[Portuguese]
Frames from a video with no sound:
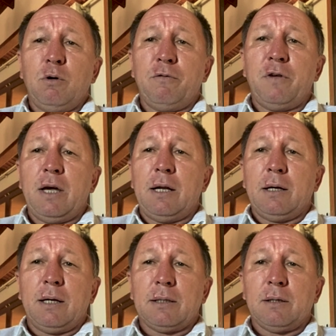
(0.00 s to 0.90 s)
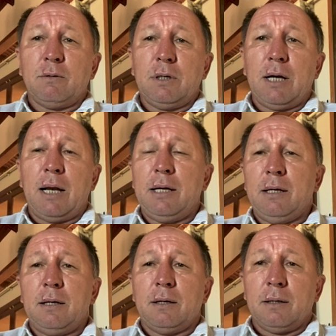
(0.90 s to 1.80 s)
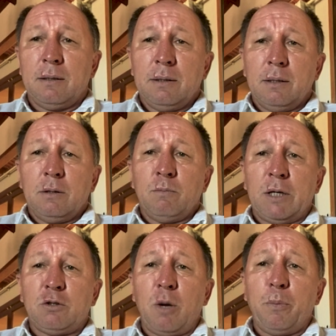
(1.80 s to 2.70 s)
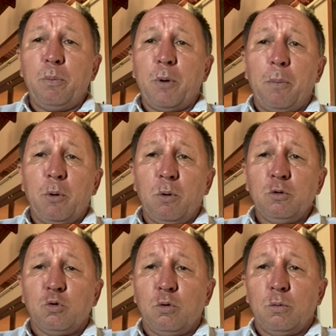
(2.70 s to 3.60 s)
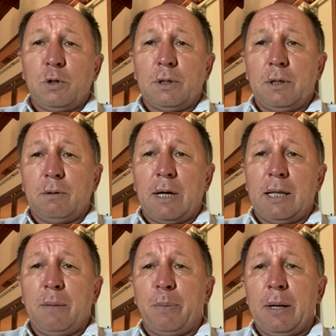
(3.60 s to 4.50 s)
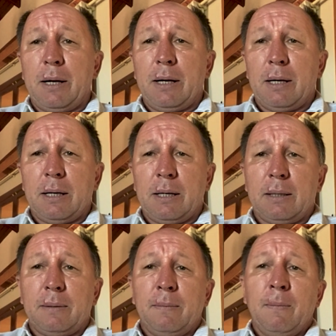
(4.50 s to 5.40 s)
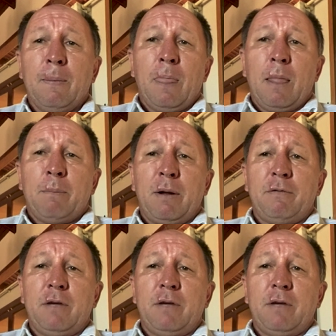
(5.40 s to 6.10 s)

de ovelha, criação de galinha, mas só para o próprio consumo, entendeu? Nada para é, para